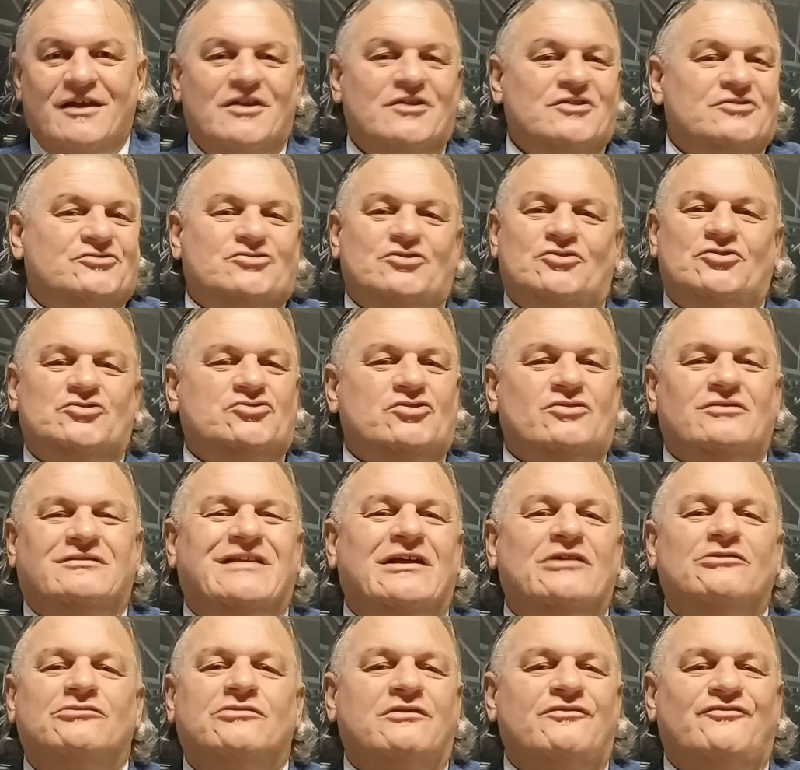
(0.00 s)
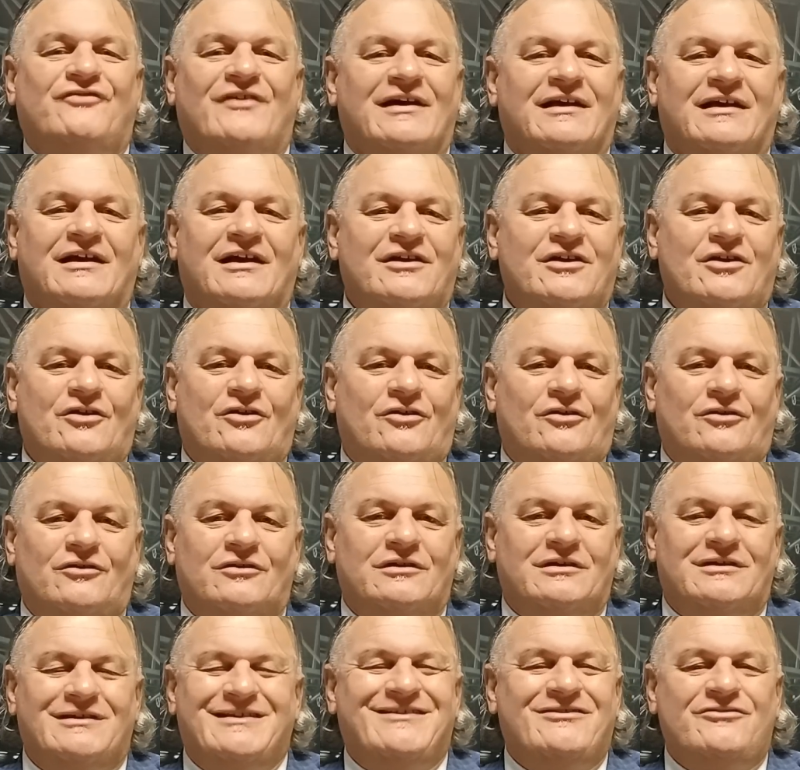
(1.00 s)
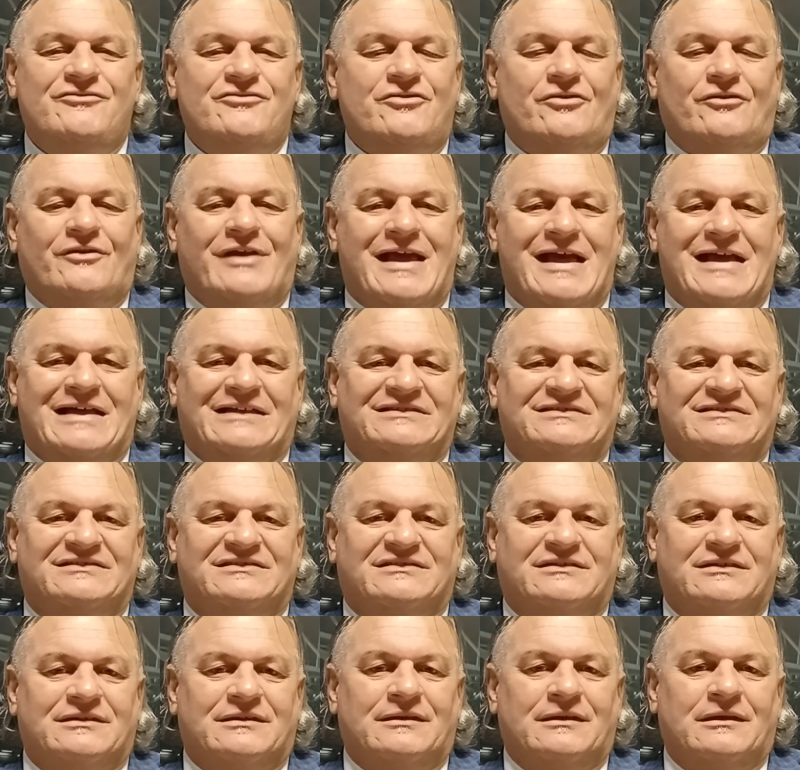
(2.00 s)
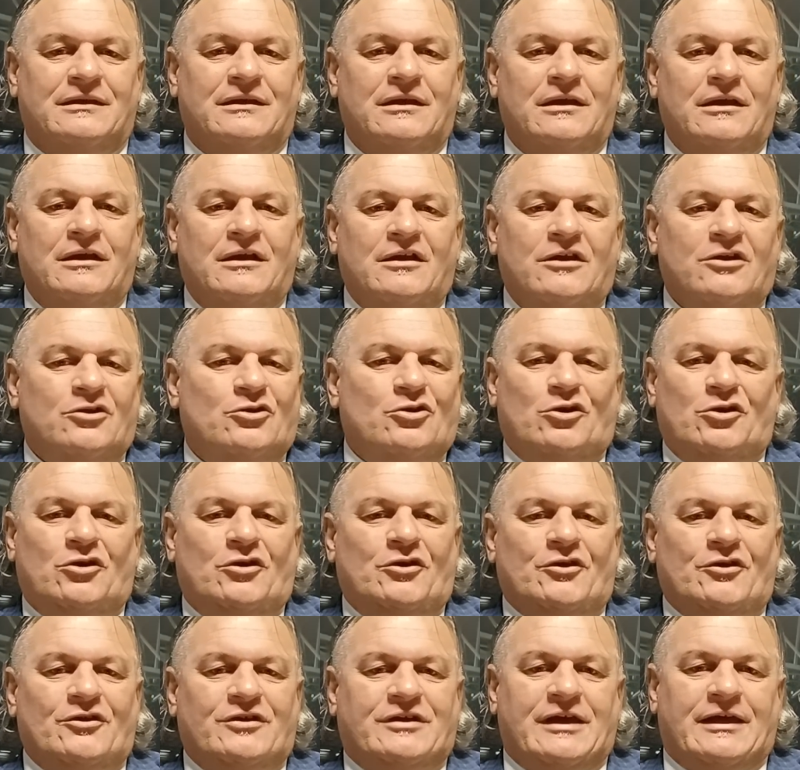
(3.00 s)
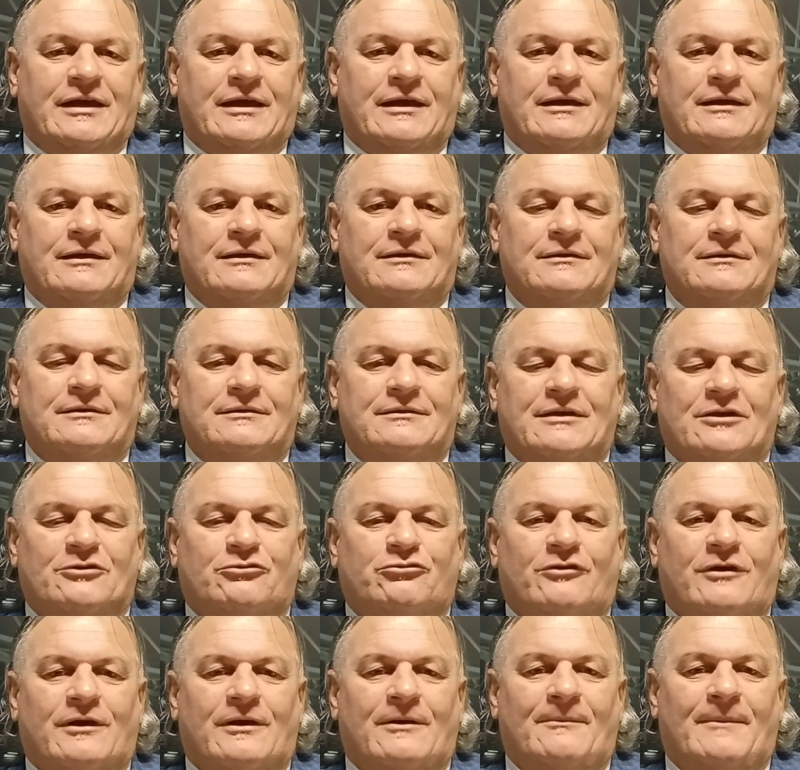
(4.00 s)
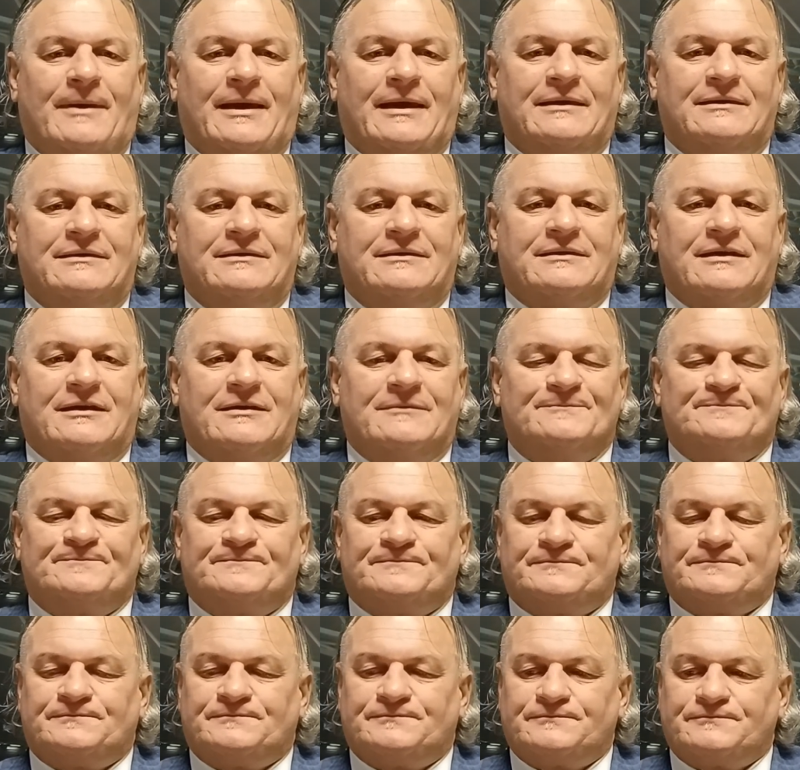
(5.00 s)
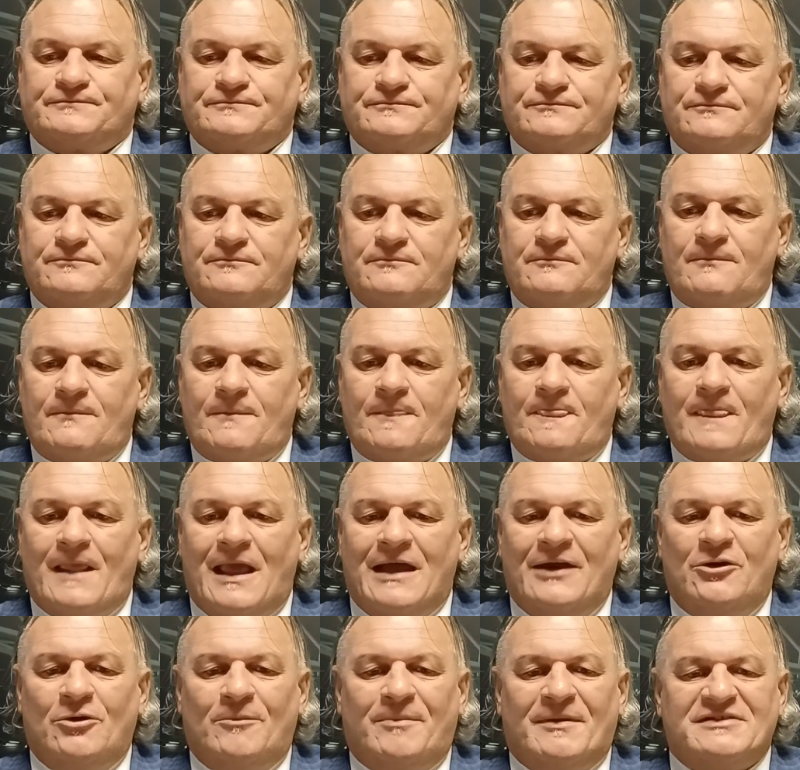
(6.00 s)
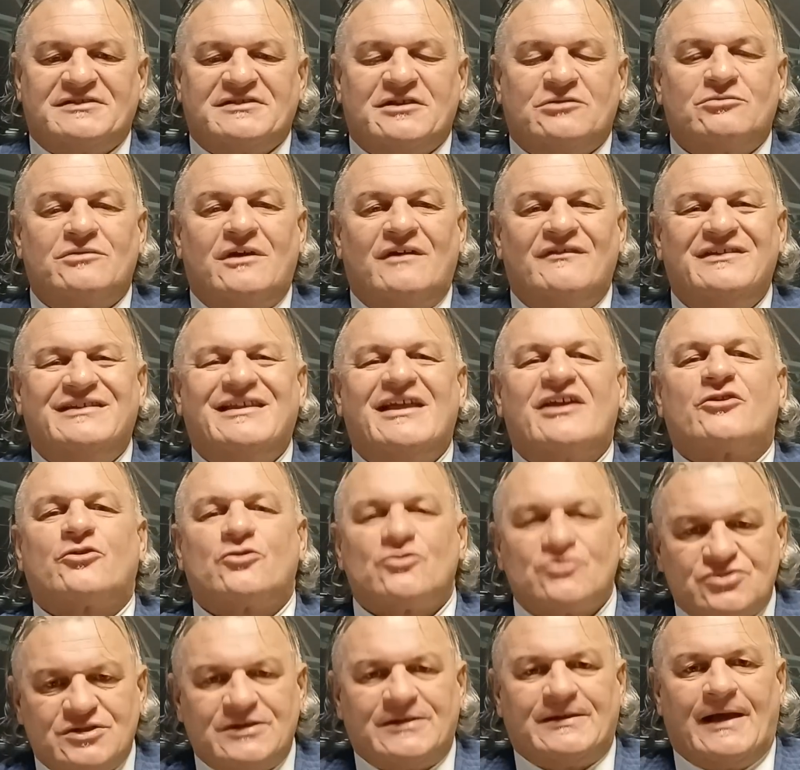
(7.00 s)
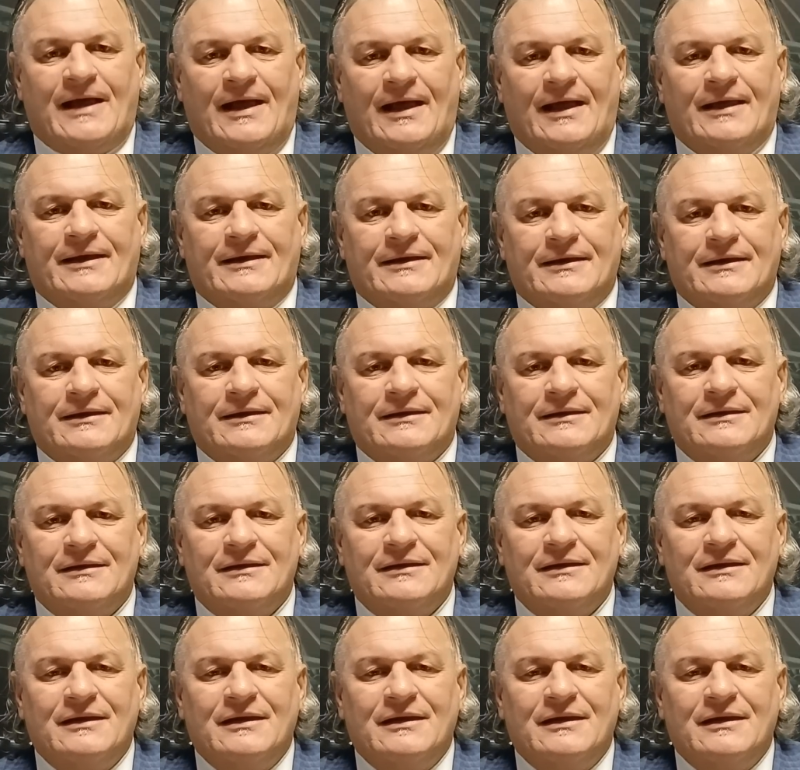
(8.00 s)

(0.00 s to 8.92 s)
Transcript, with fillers: sono soltanto i fangaioli, gli ignoranti, coloro che naturalmente hanno passato una vita a rosicare